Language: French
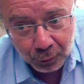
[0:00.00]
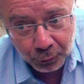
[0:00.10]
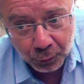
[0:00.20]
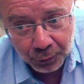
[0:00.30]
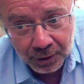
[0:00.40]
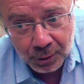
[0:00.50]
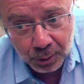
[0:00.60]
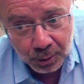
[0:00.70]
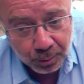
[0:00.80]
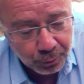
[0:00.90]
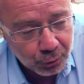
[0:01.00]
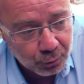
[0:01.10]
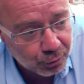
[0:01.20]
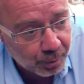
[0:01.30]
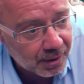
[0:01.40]
tourné euh, plus de
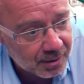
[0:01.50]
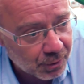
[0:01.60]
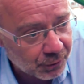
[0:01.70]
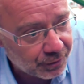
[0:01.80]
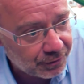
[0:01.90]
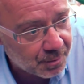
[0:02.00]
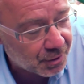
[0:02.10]
sais pas, 70 films